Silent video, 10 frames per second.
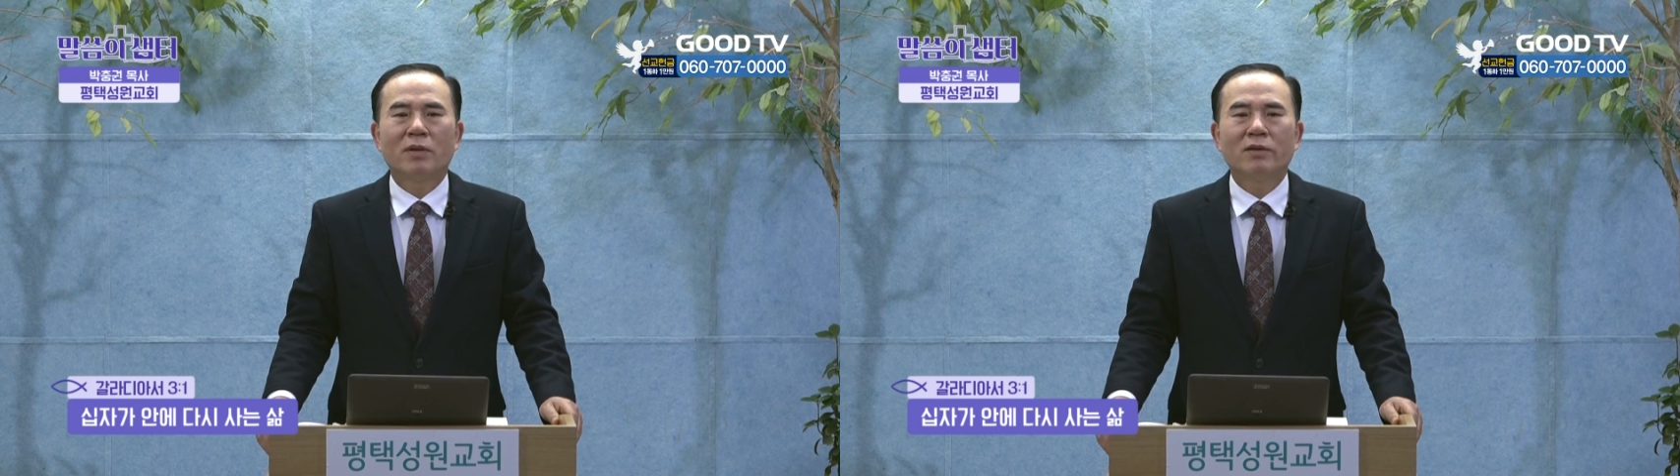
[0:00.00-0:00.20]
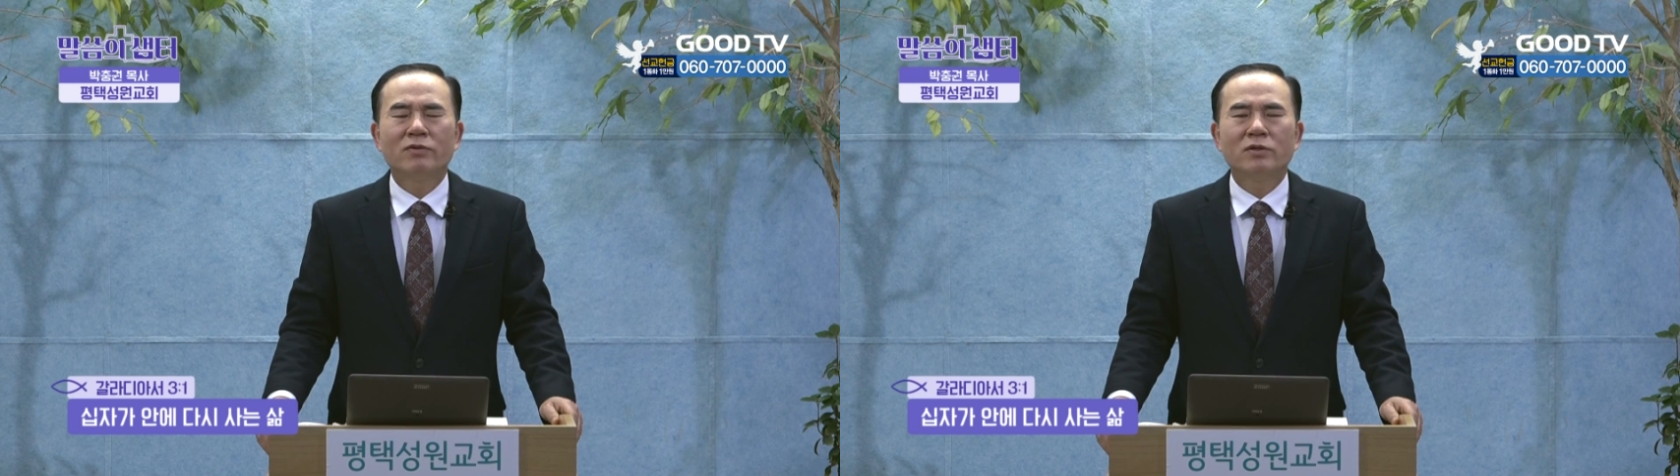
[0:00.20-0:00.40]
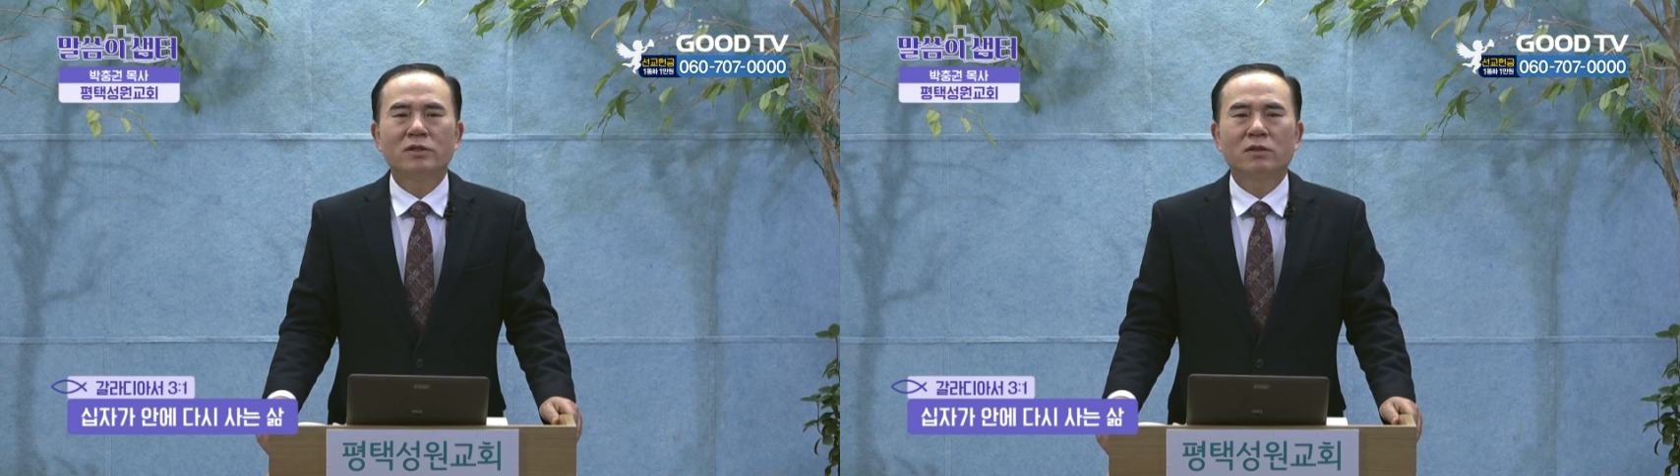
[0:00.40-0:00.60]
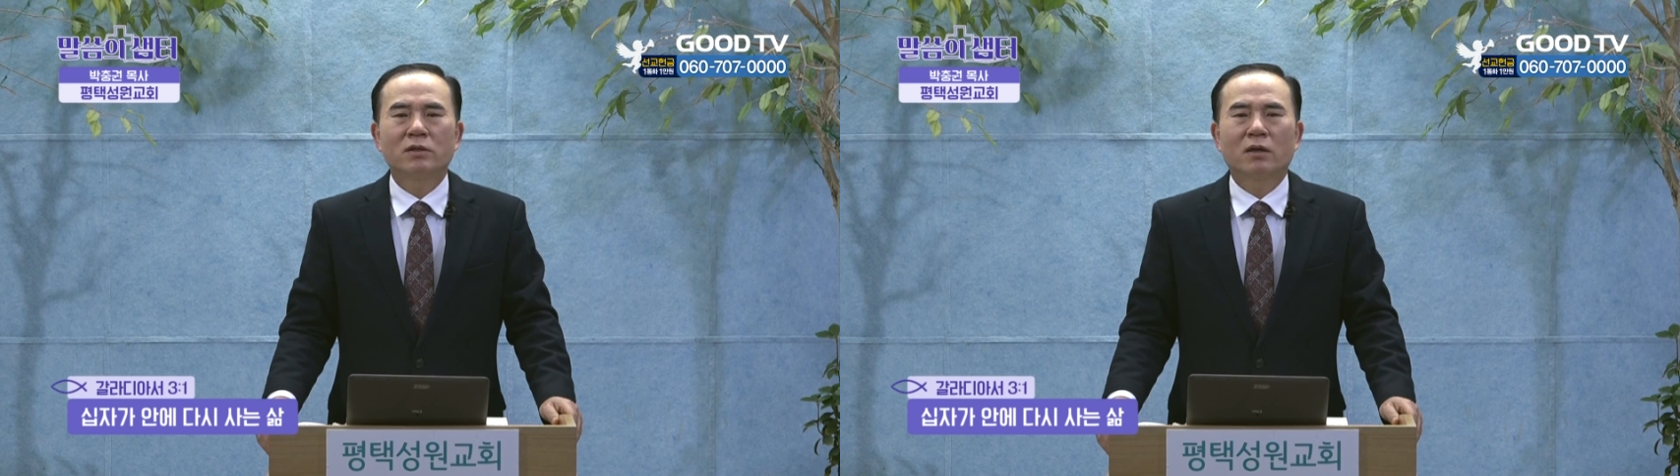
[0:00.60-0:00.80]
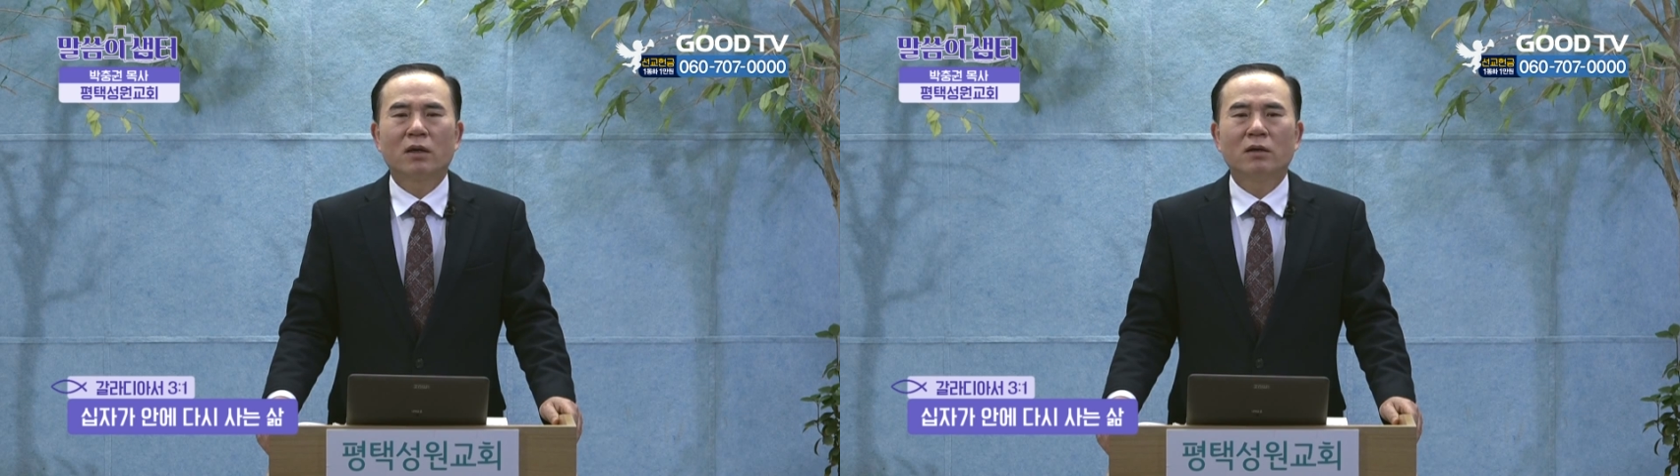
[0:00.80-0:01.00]
반드시
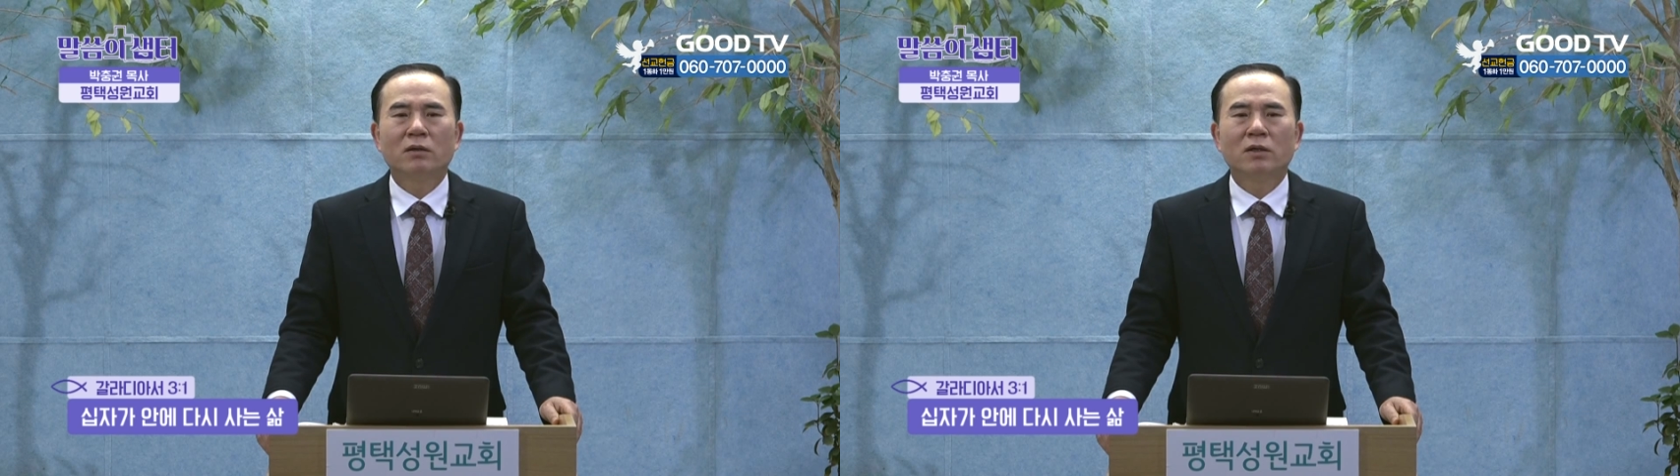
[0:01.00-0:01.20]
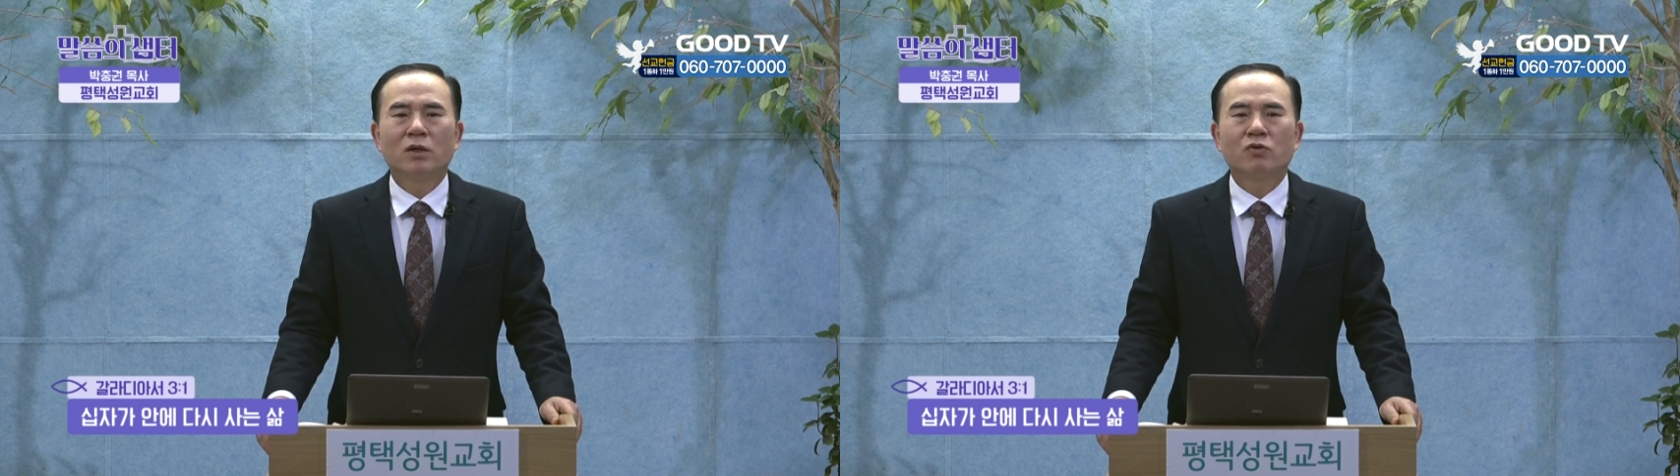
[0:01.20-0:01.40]
그렇게